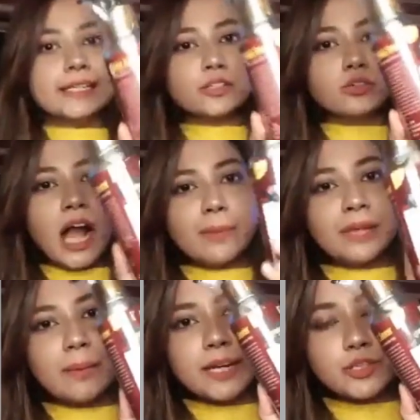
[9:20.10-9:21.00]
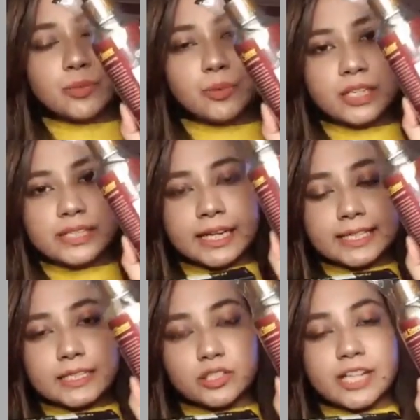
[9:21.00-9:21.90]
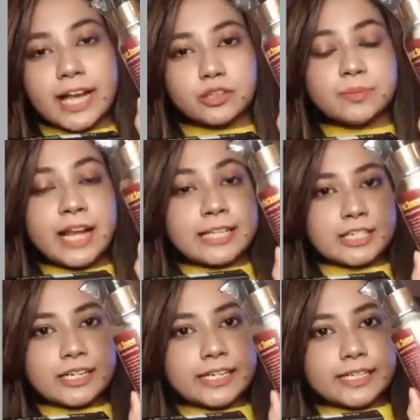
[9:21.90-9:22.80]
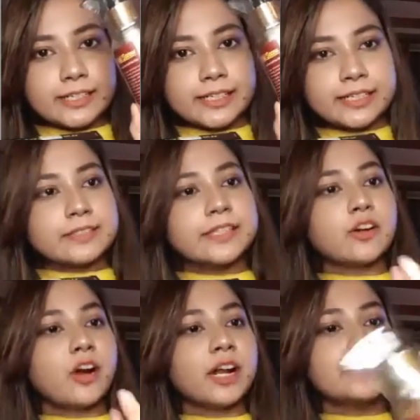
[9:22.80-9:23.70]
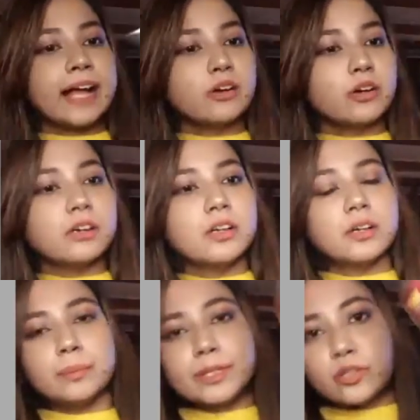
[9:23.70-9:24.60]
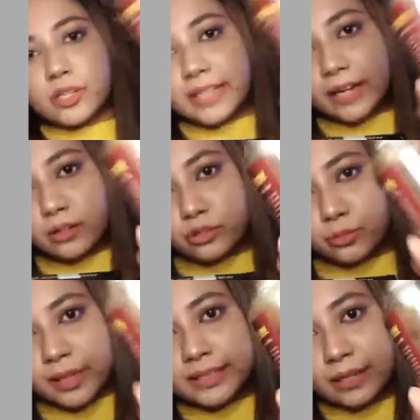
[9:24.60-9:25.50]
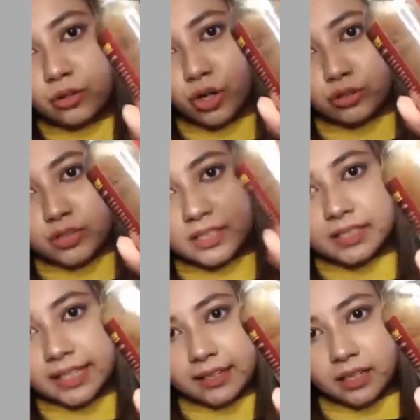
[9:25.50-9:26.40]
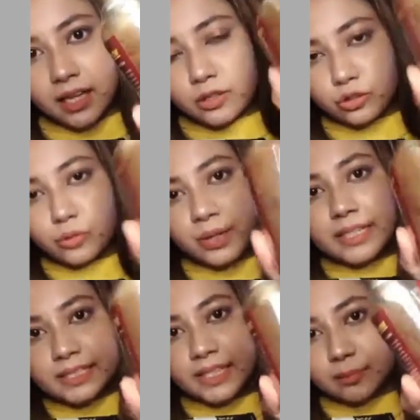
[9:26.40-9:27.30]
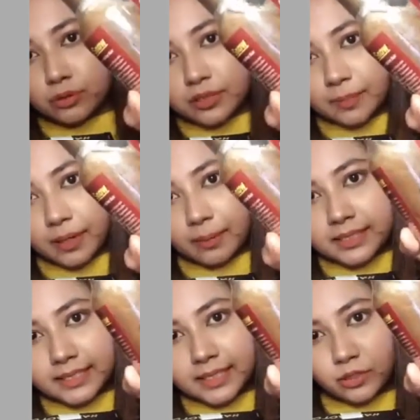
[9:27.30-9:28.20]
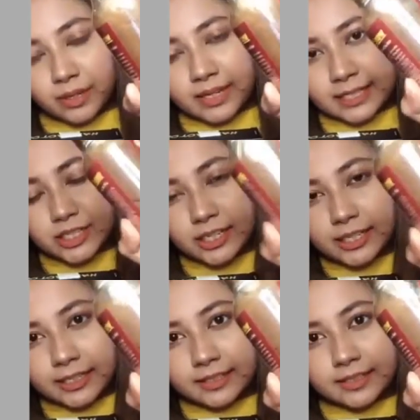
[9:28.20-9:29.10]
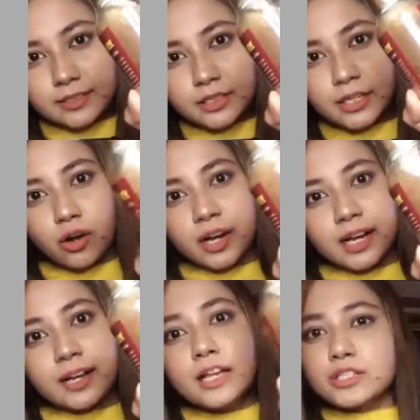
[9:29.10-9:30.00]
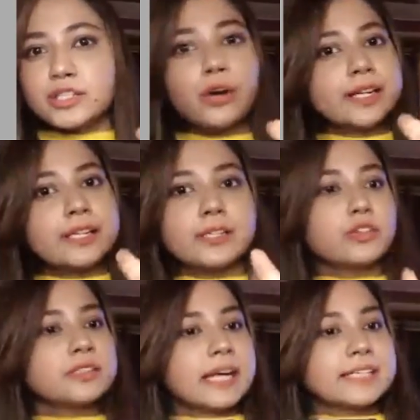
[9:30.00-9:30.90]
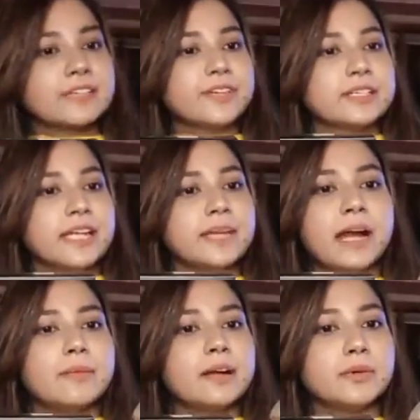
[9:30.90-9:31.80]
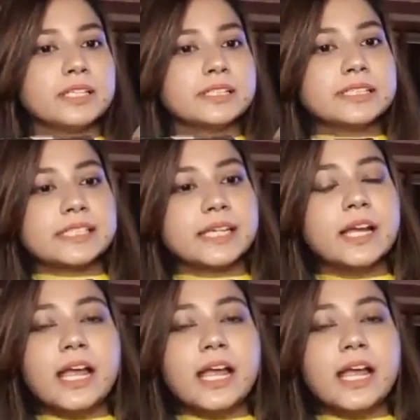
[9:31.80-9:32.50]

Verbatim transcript: কিন্তু আমি আবার একটু বলে দিই এটা হচ্ছে একদম ন্যাচারাল ইনগ্রেডিয়েন্টস দিয়ে করা দেখো ভিতরটা দেখো তোমরাই দেখো কতটা থিক তোমরা নিজেরাই বুঝতে পারবা যে এটা তোমার ন্যাচারাল ইনগ্রিডিয়েন্টস দিয়ে করা সো এটাতে কোনো সাইড এফেক্ট নেই বারবার বলে দিচ্ছি